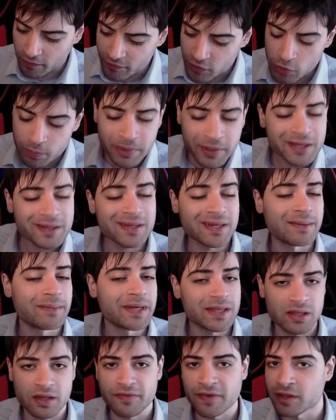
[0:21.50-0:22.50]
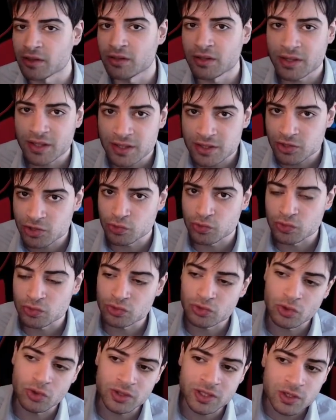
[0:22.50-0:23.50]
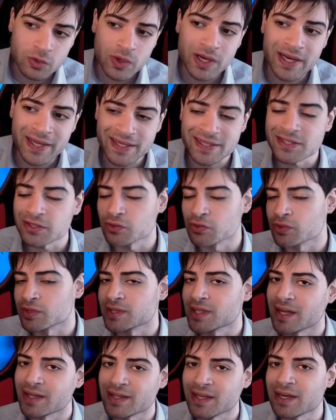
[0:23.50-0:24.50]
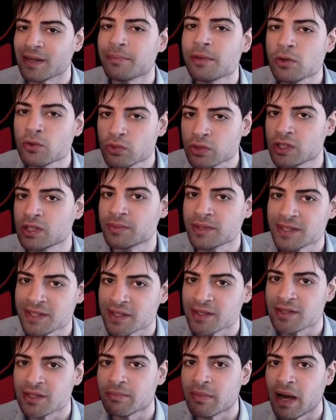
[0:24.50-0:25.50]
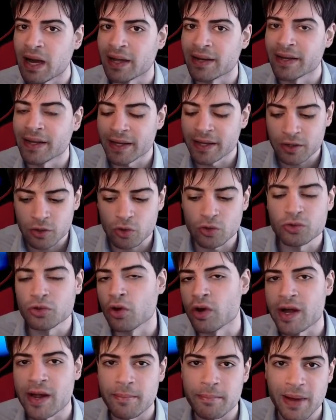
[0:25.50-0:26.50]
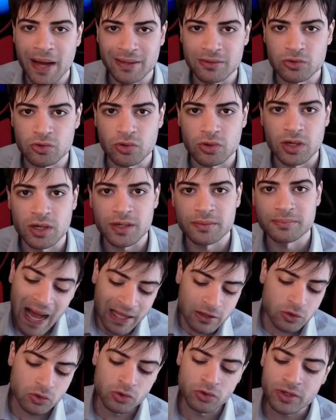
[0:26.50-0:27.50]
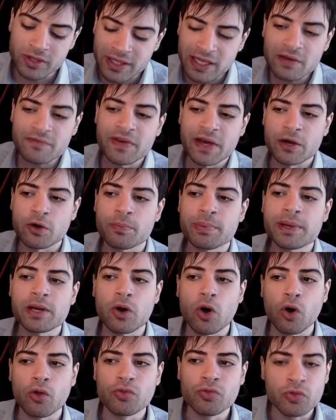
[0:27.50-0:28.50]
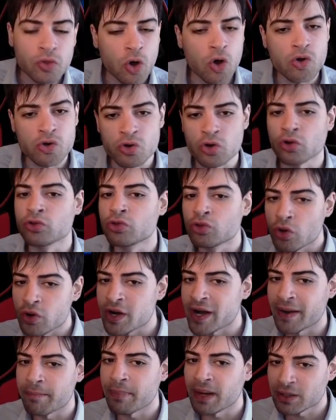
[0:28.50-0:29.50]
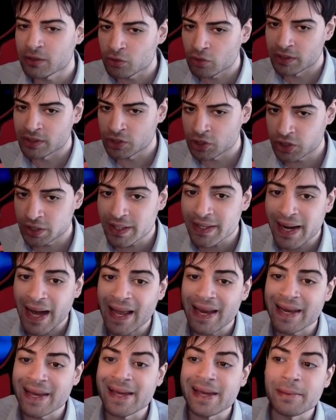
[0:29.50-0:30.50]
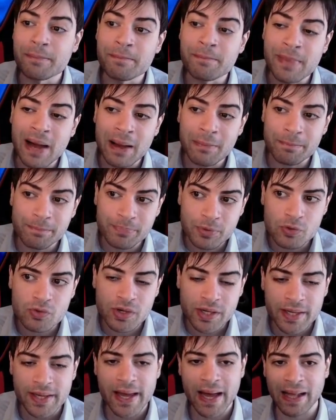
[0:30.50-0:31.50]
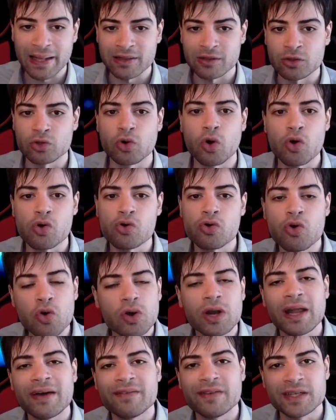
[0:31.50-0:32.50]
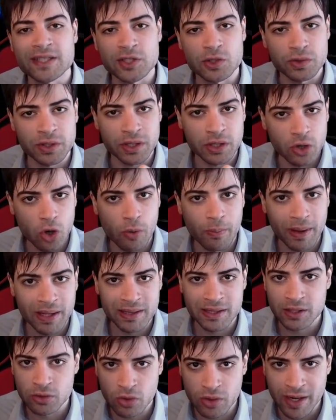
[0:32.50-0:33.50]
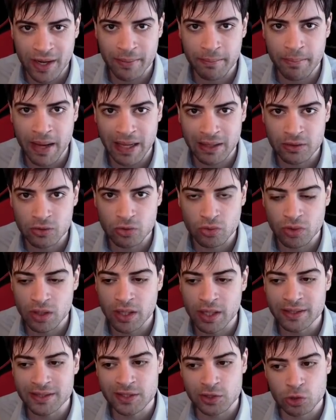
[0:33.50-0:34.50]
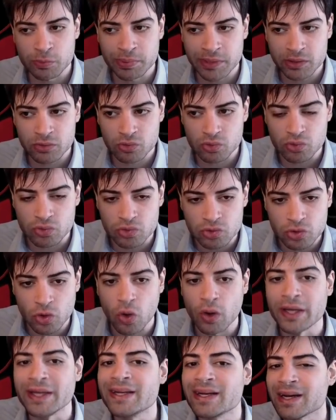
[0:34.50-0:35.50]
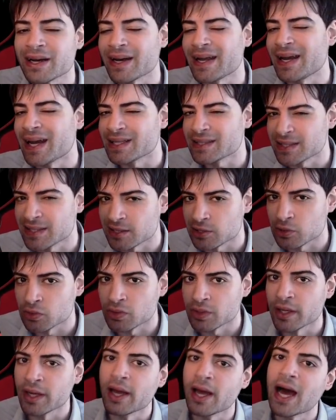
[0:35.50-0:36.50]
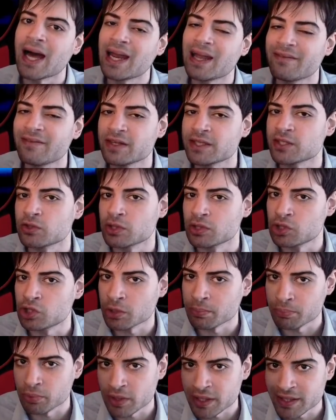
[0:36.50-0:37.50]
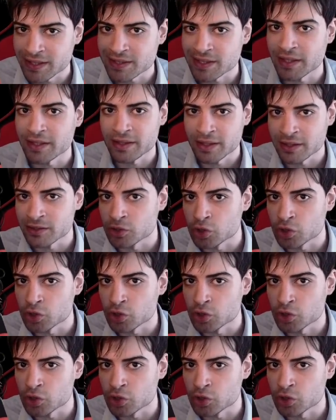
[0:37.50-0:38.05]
vi ho praticamente fatto il riassunto di quelle che sono state le mie ultime settimane con Dock and Battle. Ad onor del vero però non con Dock and Battle in generale, ma più che altro con la versione global global di Dokkan Battle, soprattutto in relazione alla versione giapponese del